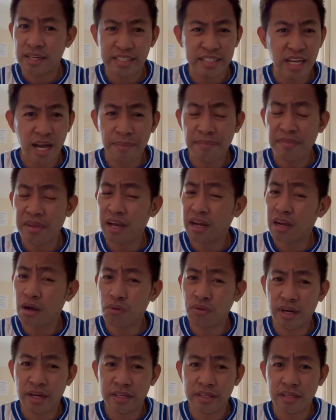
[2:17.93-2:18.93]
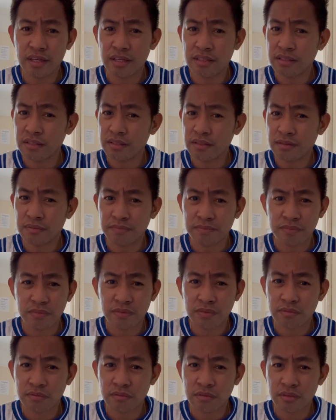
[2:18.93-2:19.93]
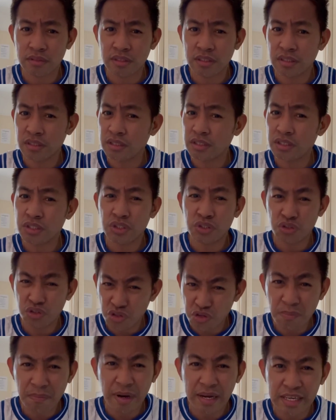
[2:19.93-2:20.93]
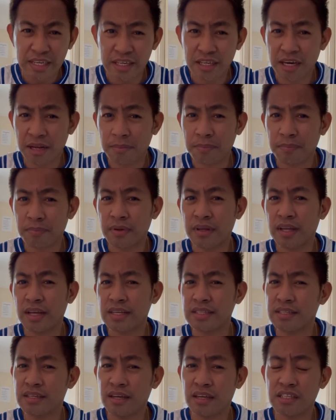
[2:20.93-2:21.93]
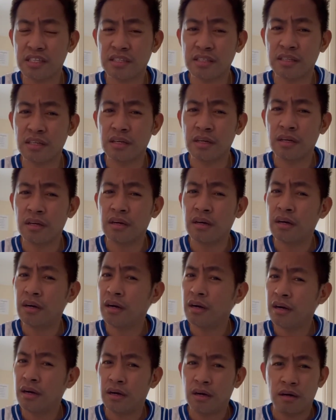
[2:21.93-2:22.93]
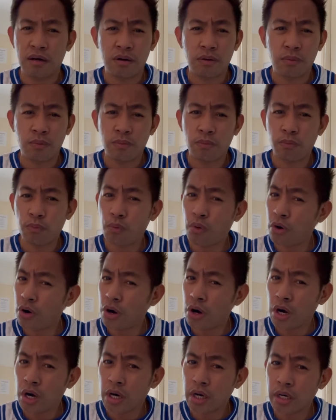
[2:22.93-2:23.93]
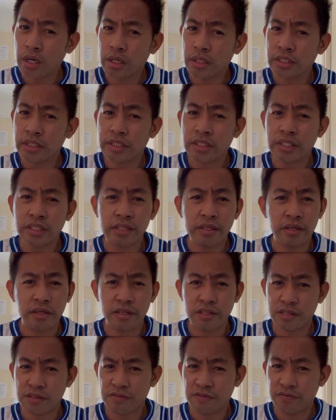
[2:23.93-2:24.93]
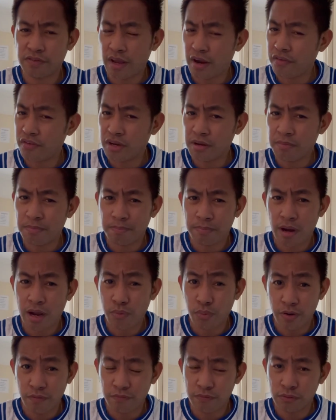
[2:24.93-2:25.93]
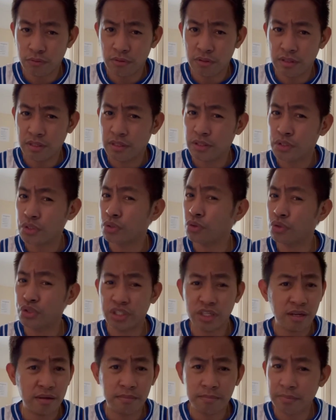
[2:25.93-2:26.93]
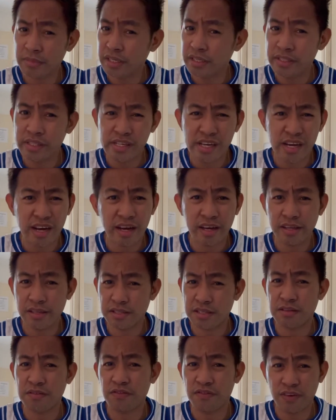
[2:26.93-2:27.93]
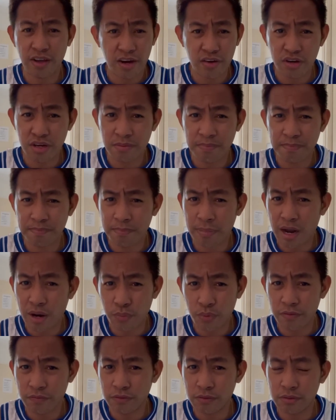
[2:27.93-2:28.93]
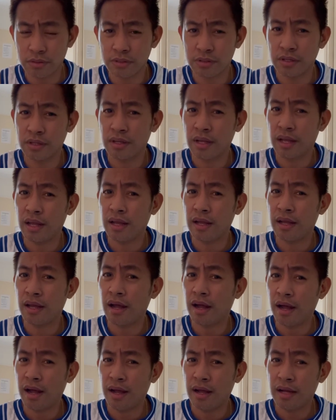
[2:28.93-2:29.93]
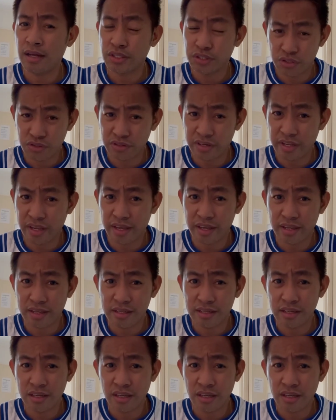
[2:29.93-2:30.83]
dami account lang yan, yun yung mahirap. Kasi guys, words is very powerful. Social media is very powerful today.